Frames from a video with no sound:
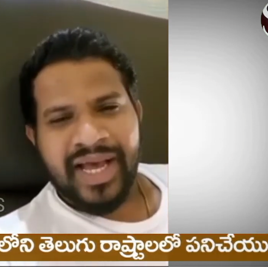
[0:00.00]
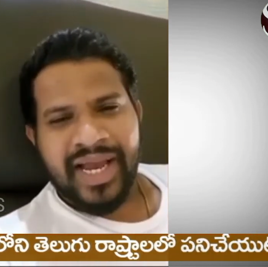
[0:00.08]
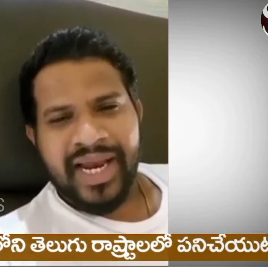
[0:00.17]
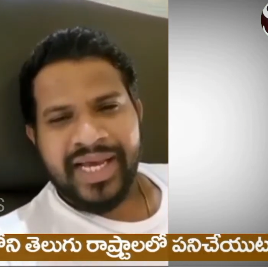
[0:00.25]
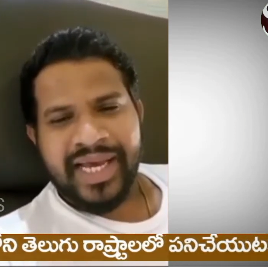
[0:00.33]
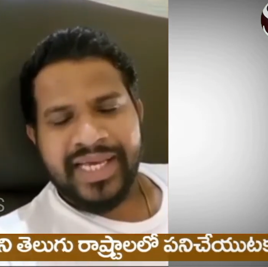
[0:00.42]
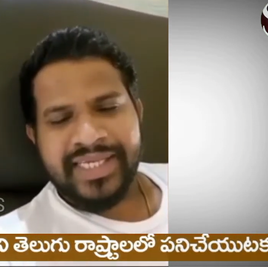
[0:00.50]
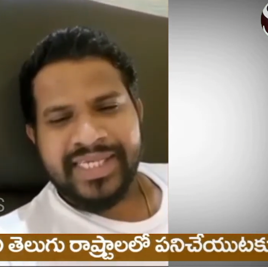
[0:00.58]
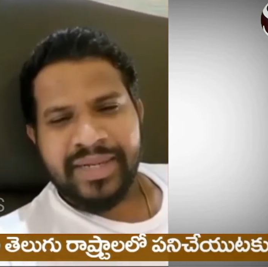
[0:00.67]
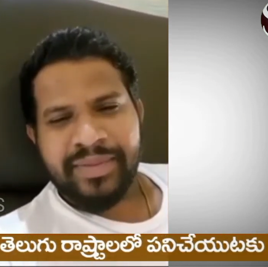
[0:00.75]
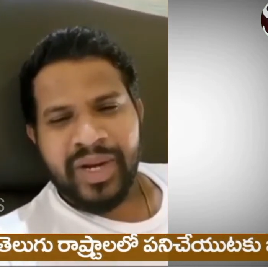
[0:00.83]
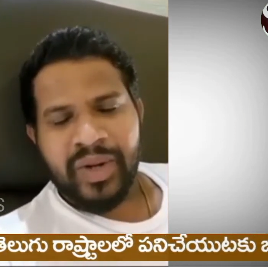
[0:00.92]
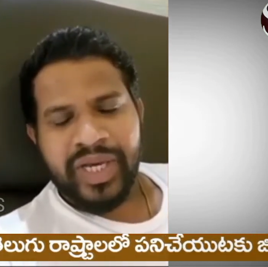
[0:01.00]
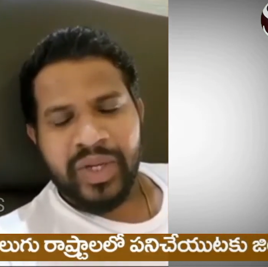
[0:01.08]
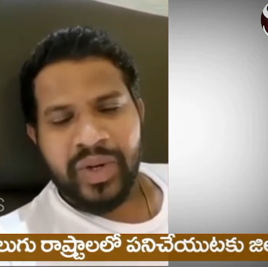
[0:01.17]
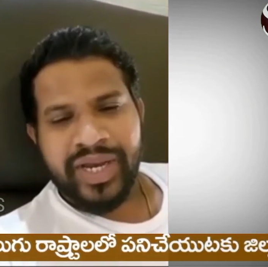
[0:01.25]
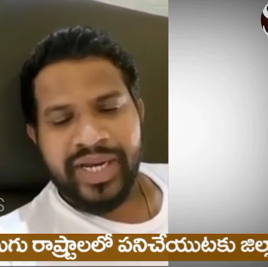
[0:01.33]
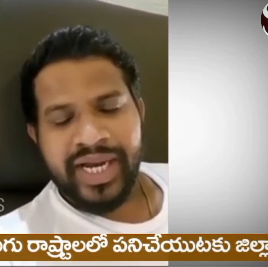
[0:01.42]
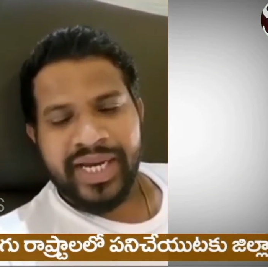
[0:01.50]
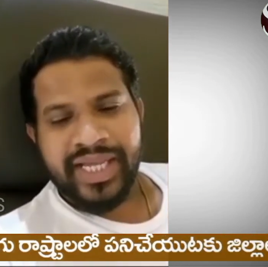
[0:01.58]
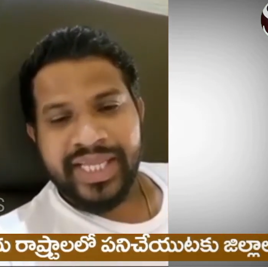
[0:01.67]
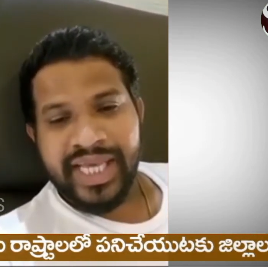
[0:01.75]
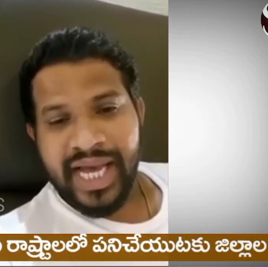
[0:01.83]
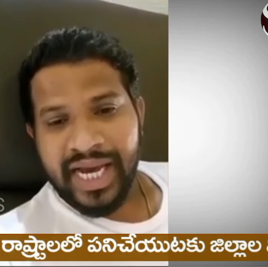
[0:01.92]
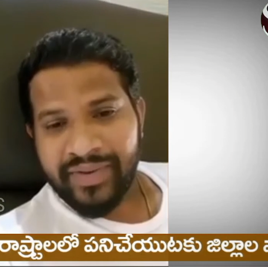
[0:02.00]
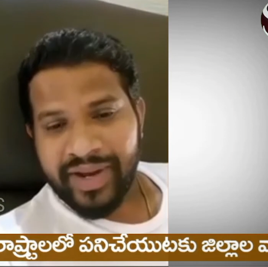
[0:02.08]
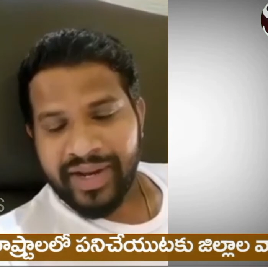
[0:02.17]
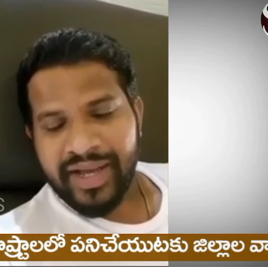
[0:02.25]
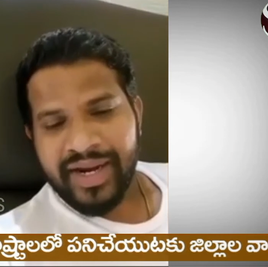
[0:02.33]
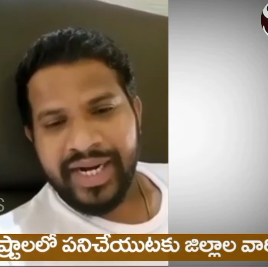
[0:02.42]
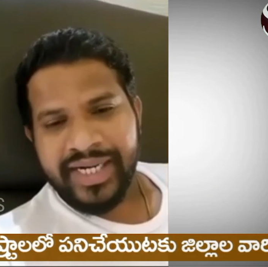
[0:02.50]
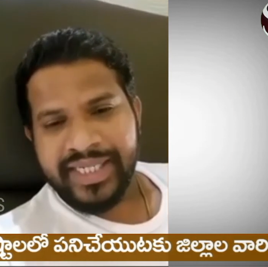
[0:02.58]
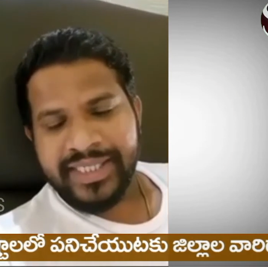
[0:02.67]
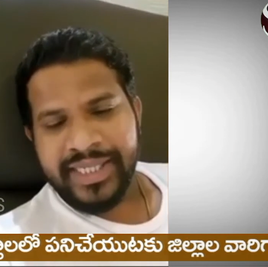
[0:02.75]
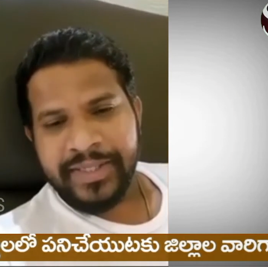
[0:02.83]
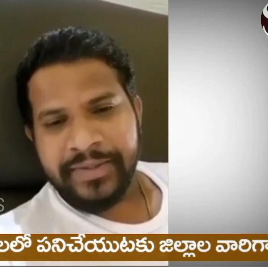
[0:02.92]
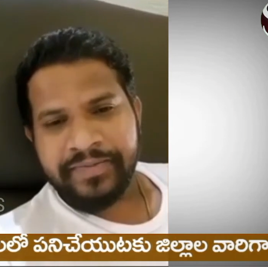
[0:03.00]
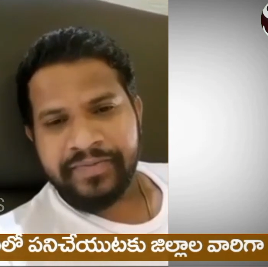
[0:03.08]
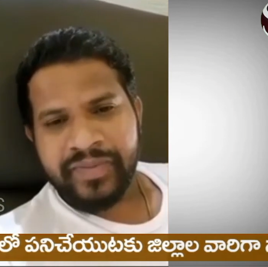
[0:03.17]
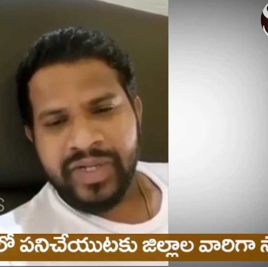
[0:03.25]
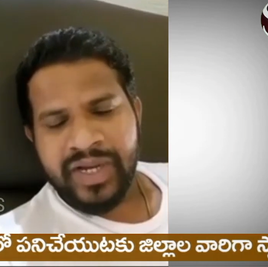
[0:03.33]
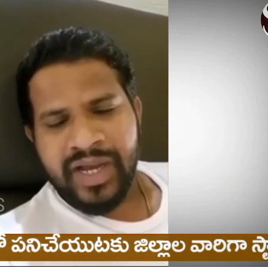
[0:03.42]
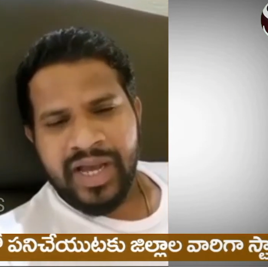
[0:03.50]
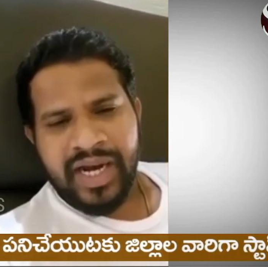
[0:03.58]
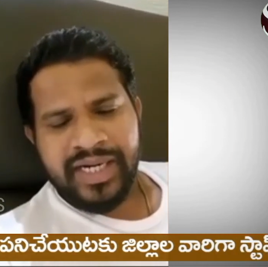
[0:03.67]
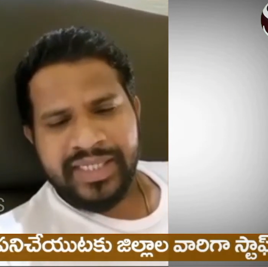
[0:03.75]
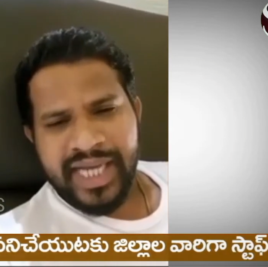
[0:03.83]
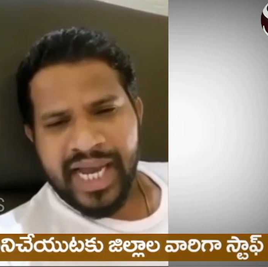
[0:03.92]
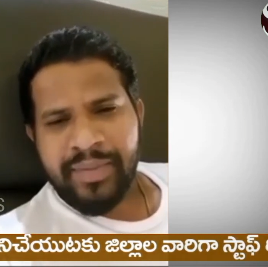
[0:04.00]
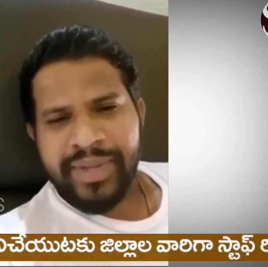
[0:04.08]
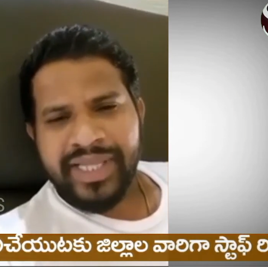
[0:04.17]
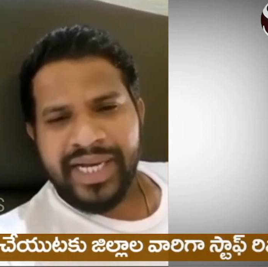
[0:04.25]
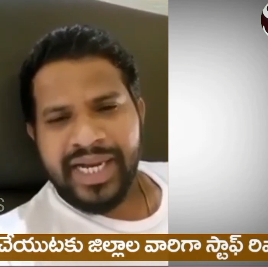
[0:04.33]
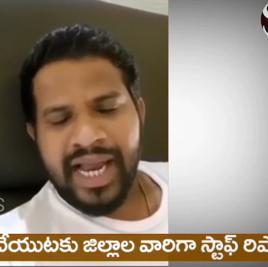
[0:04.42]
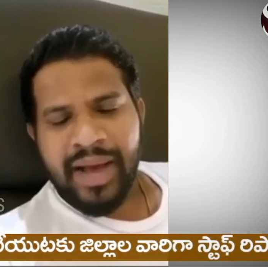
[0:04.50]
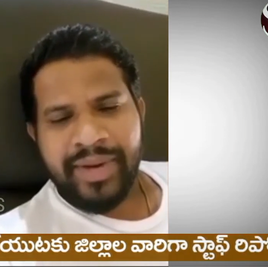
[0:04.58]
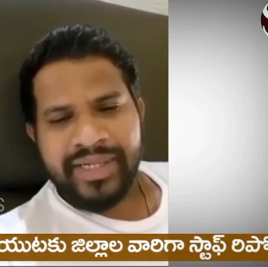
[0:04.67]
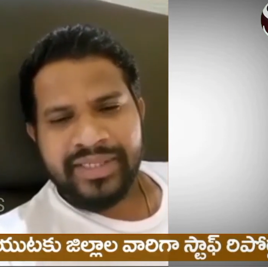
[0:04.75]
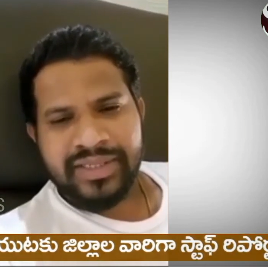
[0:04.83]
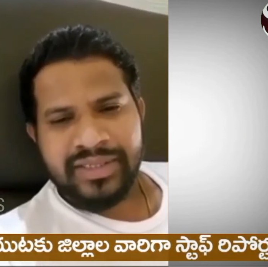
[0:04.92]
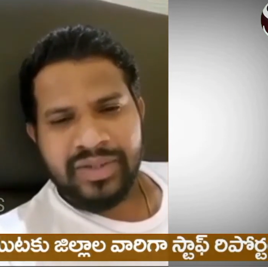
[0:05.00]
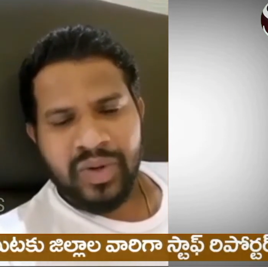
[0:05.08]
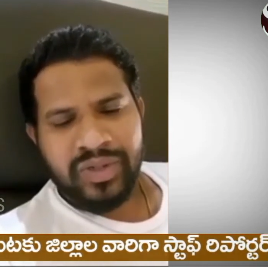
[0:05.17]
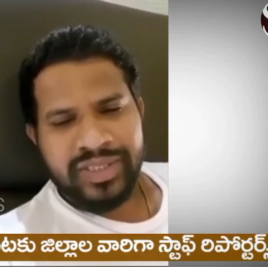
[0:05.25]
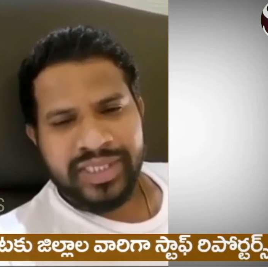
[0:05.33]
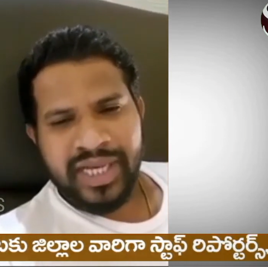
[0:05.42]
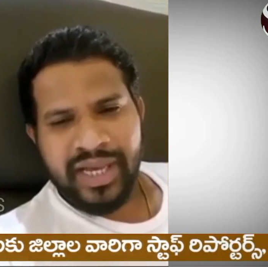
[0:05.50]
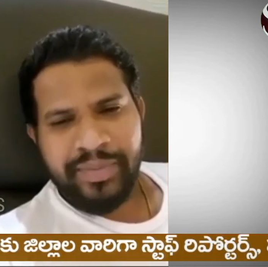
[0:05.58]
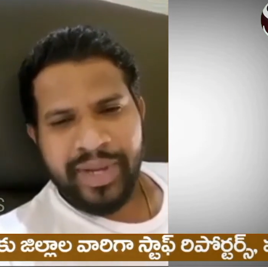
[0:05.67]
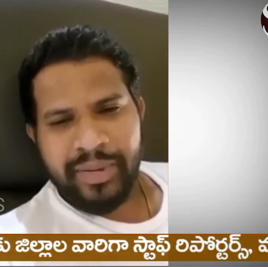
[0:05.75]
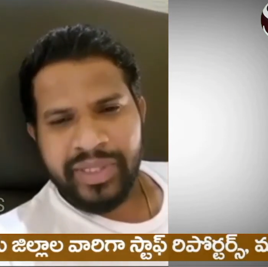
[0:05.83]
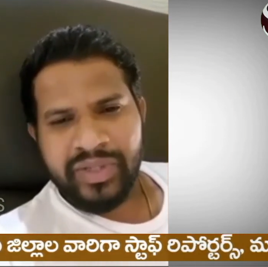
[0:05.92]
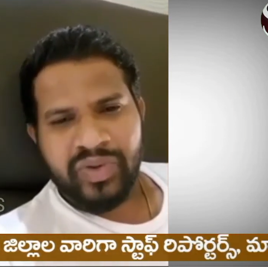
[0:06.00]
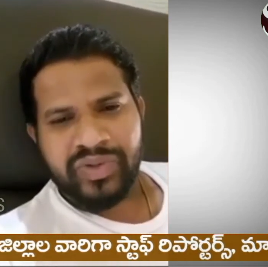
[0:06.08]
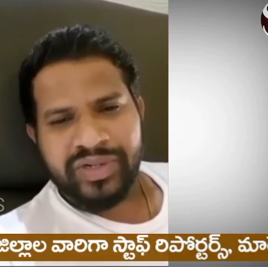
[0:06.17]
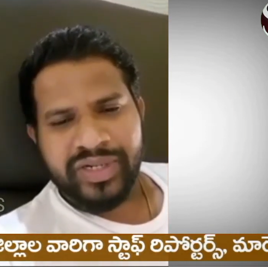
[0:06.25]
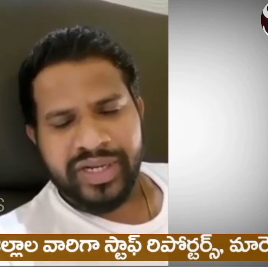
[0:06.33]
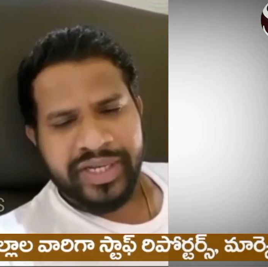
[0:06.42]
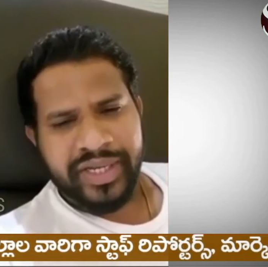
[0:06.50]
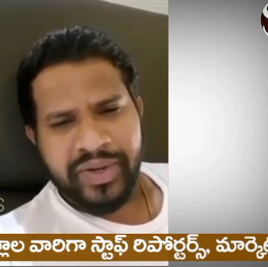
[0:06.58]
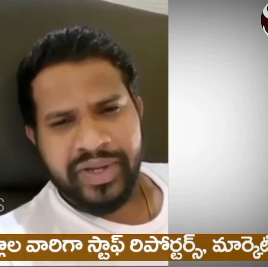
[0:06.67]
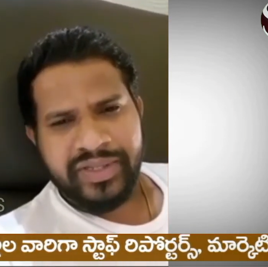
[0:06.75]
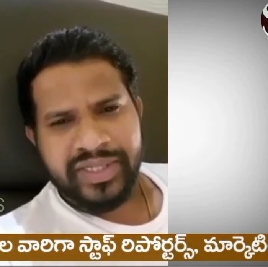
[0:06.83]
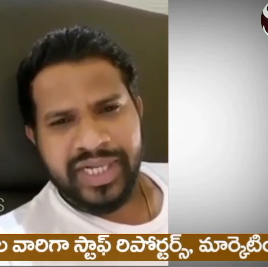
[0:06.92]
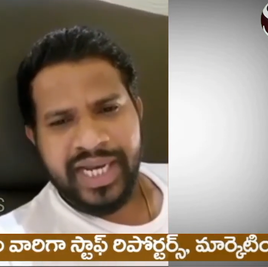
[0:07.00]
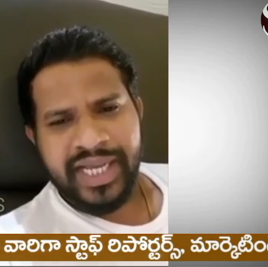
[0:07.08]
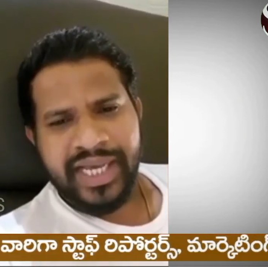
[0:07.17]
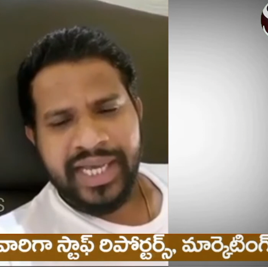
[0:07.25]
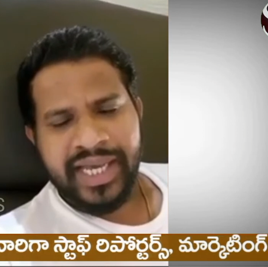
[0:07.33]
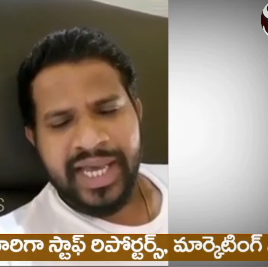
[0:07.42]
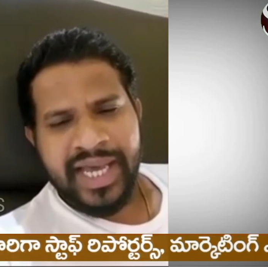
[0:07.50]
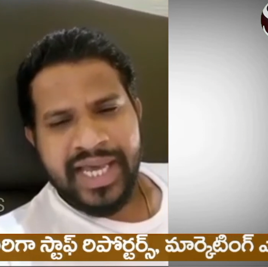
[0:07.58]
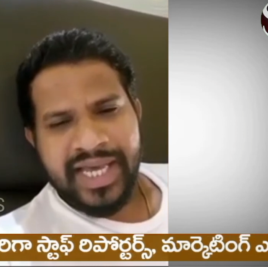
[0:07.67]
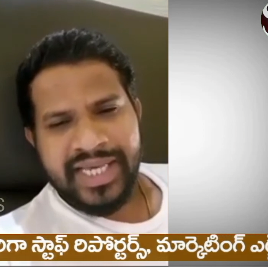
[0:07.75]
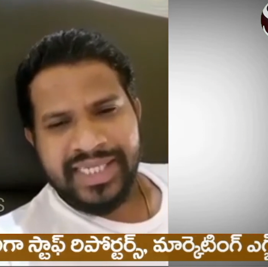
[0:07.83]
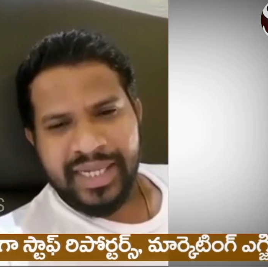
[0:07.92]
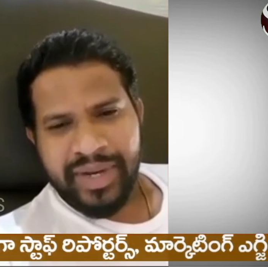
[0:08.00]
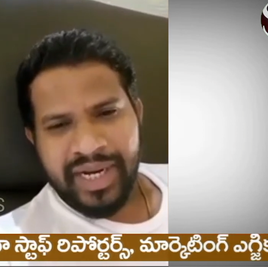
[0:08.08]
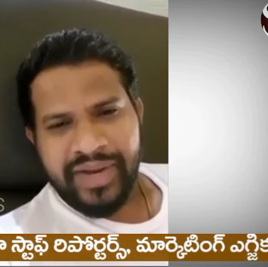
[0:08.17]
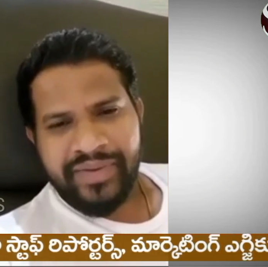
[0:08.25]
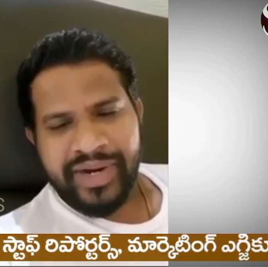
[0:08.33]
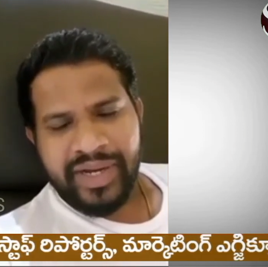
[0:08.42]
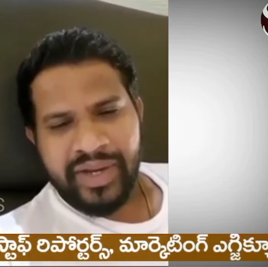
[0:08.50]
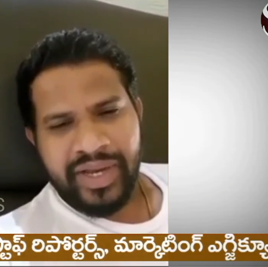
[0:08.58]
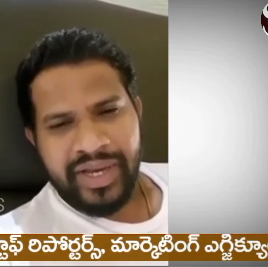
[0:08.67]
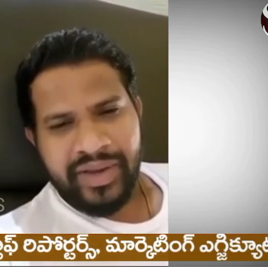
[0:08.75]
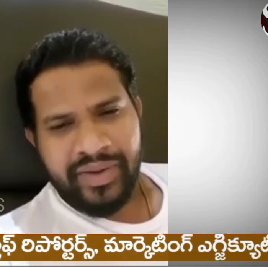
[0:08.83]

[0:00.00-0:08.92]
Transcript: అలాగే ఈ సినిమాలో హీరోయిన్గా నిధి అగర్వాల్ గారు నటించారు అంటే చాలామంది గ్లామరస్ రోల్స్కే పరిమితం అవుతుంటారు హీరోయిన్స్ కానీ ఈ సినిమాలో ఈవిడకి